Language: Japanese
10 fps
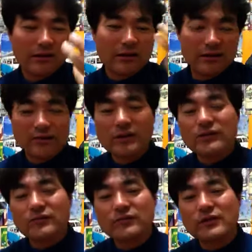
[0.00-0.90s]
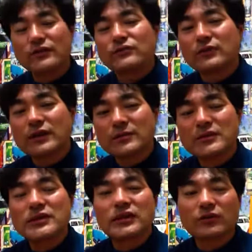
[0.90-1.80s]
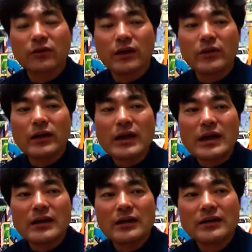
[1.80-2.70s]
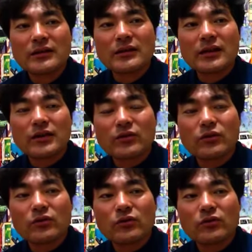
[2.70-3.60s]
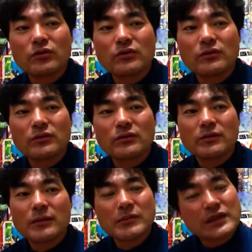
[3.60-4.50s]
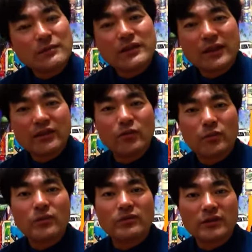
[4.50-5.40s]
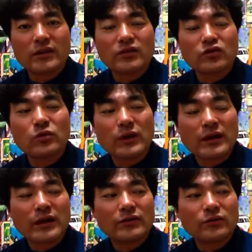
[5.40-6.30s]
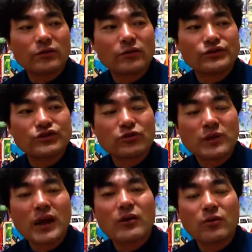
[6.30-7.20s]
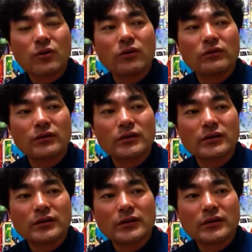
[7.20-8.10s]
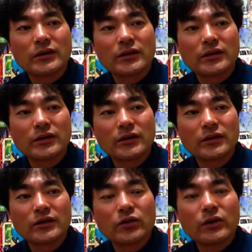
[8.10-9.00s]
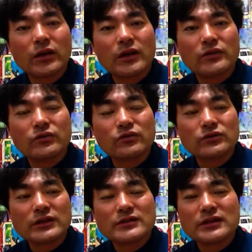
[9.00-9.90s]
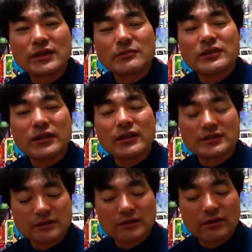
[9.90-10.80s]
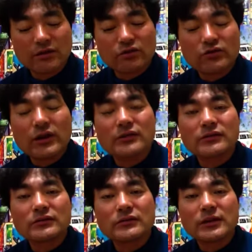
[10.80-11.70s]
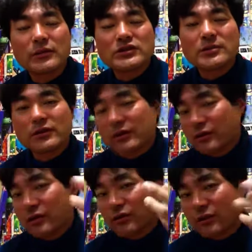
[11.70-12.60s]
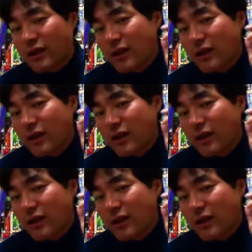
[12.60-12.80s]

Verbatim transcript: あの、傷っていうのがありましたけど、あれは、あの、あんまり意味ないと思いますね。っていうのは、あの、チオバーを、えー、要は、えっと、油断したな、みたいな話があって、その油断、あんまり喋れないですけどね。